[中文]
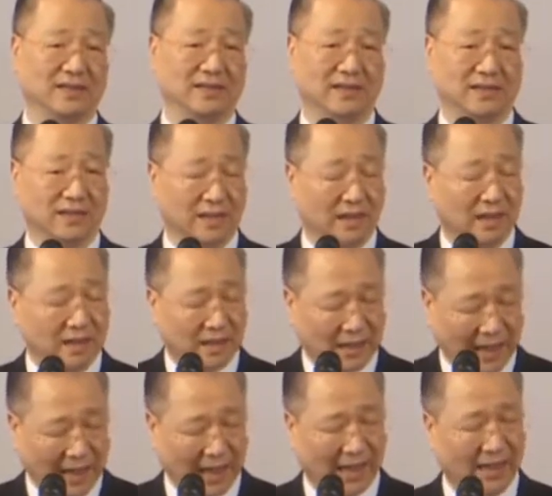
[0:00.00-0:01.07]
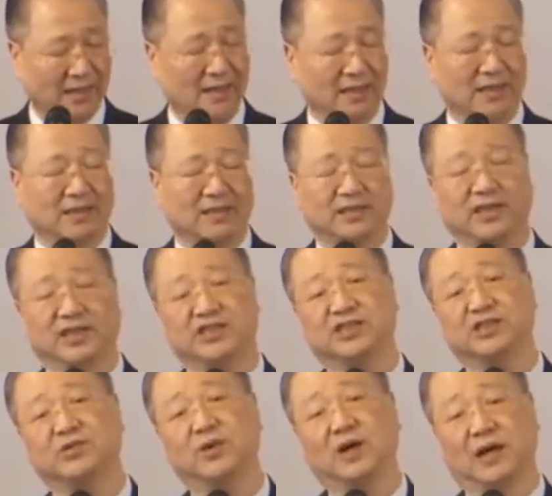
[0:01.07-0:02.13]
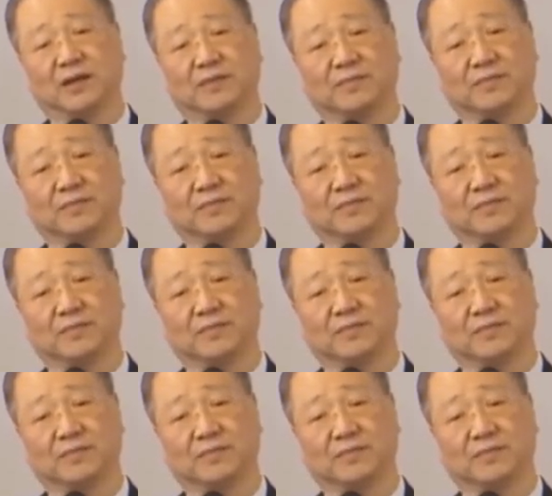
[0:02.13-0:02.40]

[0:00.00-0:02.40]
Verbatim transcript: 和啊，这个希望，